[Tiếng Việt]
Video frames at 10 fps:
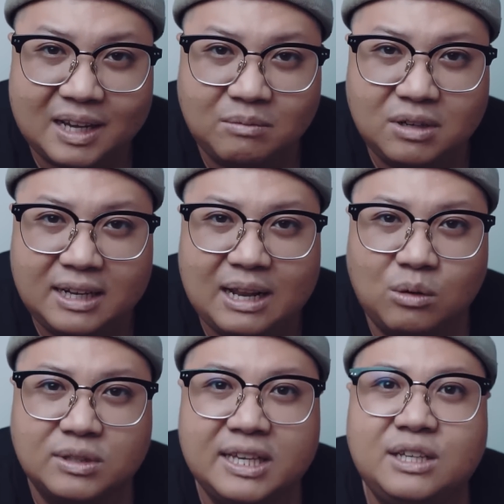ông nói là
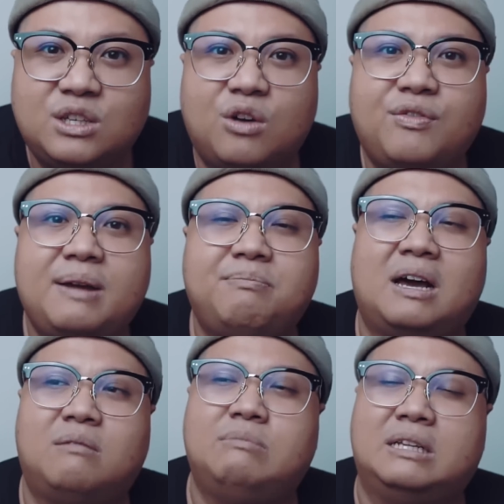đầu tiên cho phép
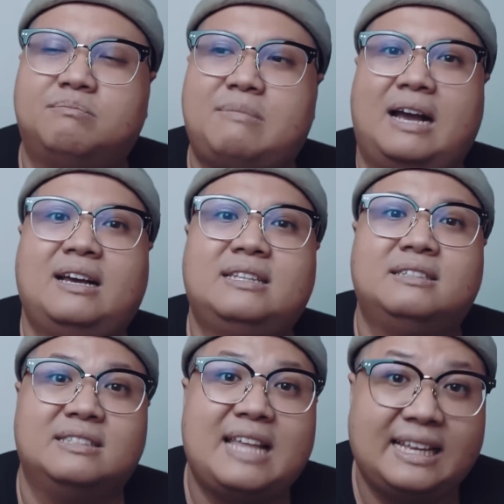là ông bịt mặt cái
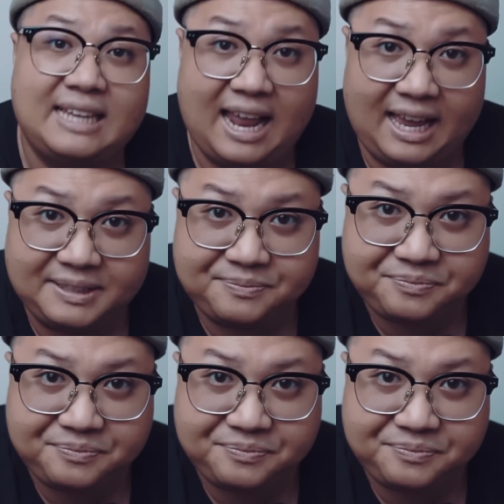tượng đen này lại